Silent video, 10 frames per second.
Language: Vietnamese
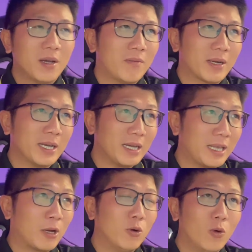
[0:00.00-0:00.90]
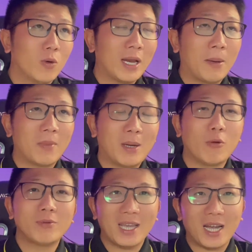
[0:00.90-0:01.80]
và cái căn nhà của khuôn làm là
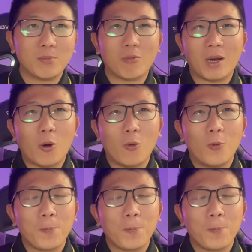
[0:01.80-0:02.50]
một chợt một lầu